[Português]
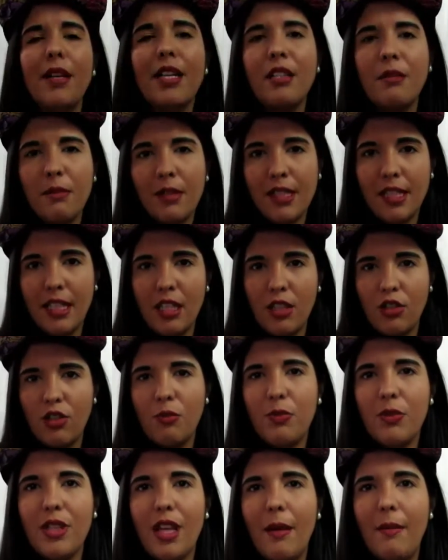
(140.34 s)
mesmo, assim,
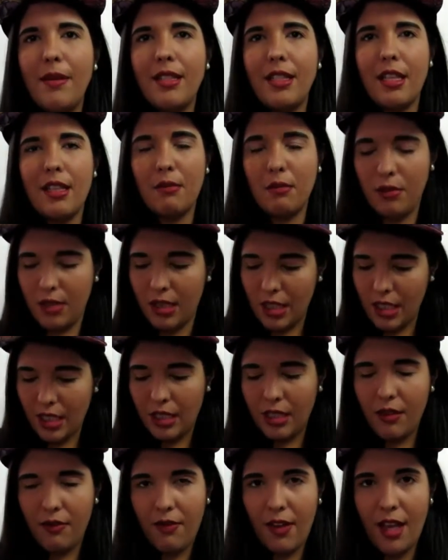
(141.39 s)
tipo, sabe essas
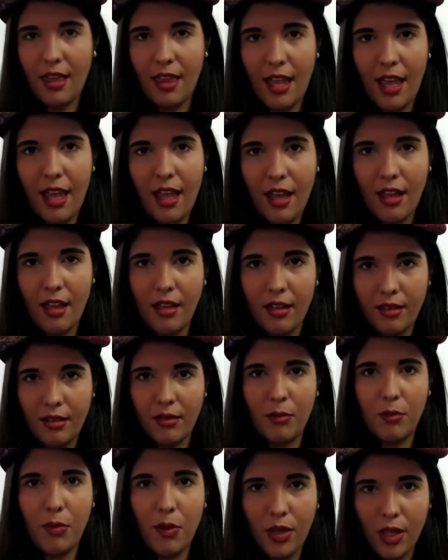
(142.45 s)
blusinhas que vem até
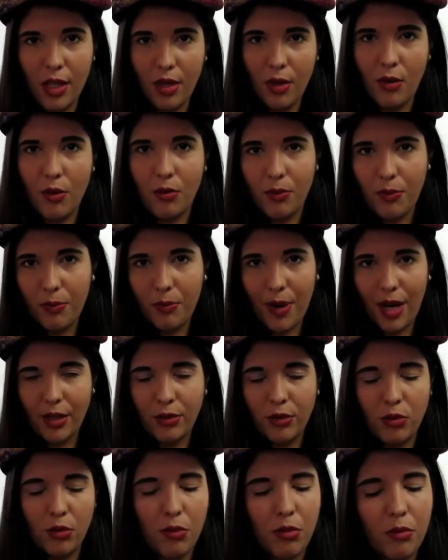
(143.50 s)
um pouquinho
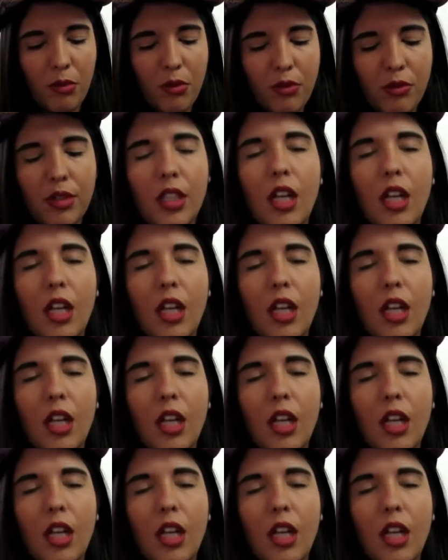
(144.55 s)
perto do bumbum?